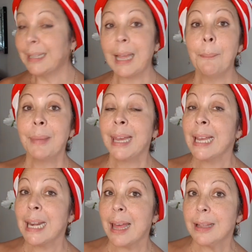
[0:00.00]
También
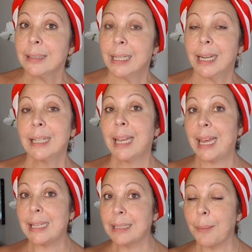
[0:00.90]
quería decirles
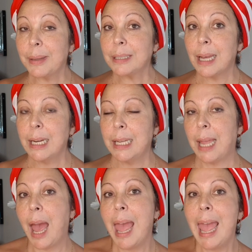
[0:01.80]
que esta
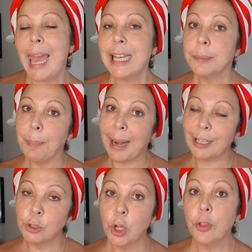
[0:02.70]
mascarilla es
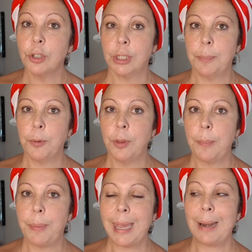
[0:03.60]
para todo tipo
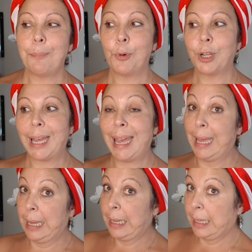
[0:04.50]
de piel
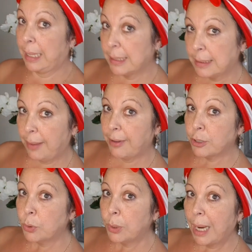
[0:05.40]
porque en esta
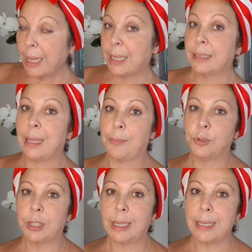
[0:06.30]
basura que
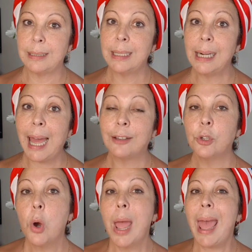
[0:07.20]
estamos
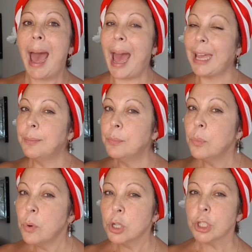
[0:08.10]
reciclando hay
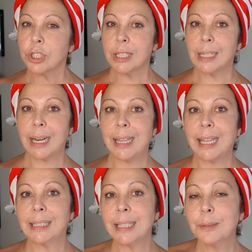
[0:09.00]
muchos
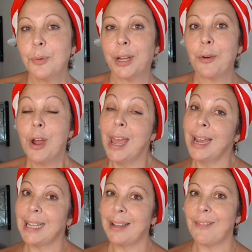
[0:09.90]
ingredientes buenos
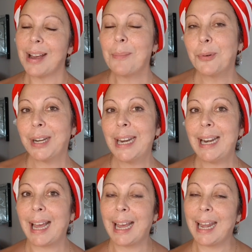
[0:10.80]
que te van a poner
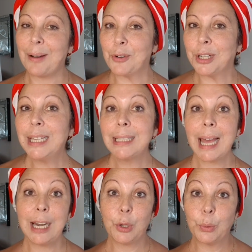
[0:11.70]
la cara
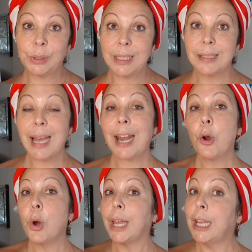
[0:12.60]
bonita, el
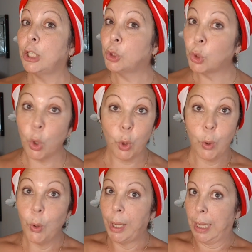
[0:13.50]
cutisano y
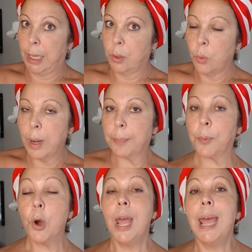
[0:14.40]
todo el
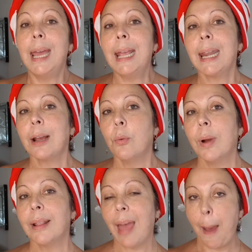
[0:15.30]
cuerpo. Y
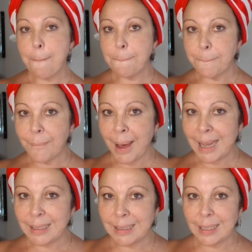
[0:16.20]
recuerda
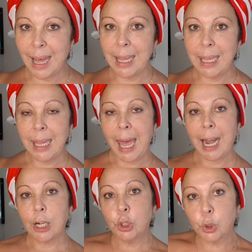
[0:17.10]

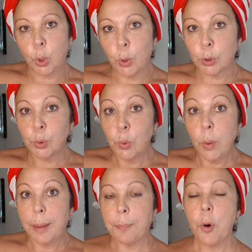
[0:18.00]
masajear todo tu
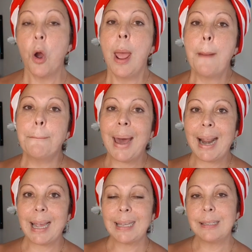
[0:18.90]
cuerpo
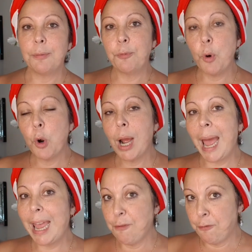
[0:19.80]
para que se
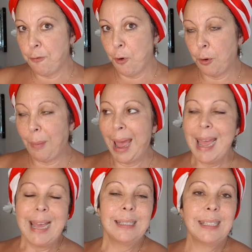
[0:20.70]
ponga en forma.
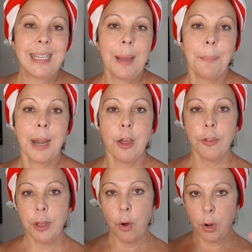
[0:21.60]
Siempre
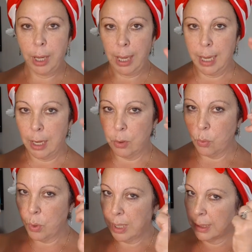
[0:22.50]
yo digo que
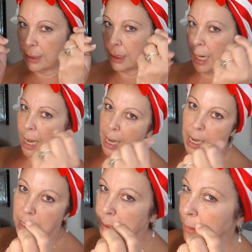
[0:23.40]

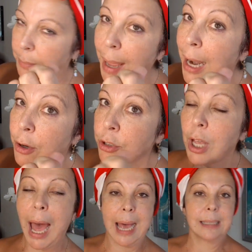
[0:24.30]
nuestras
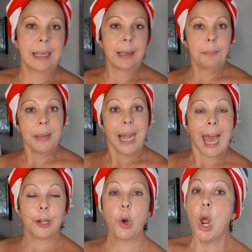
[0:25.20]
manos hacen
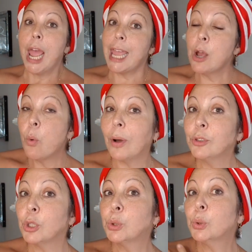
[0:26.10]
milagro y
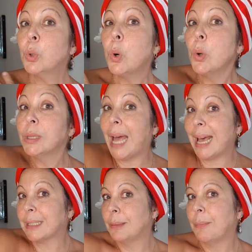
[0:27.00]
cuando tú
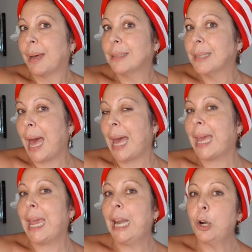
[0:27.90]
das
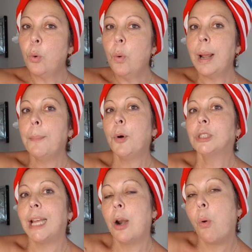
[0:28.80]
masaje el
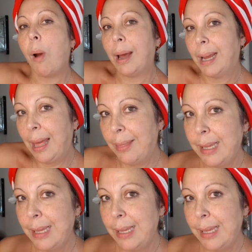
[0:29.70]
cuerpo te lo haga.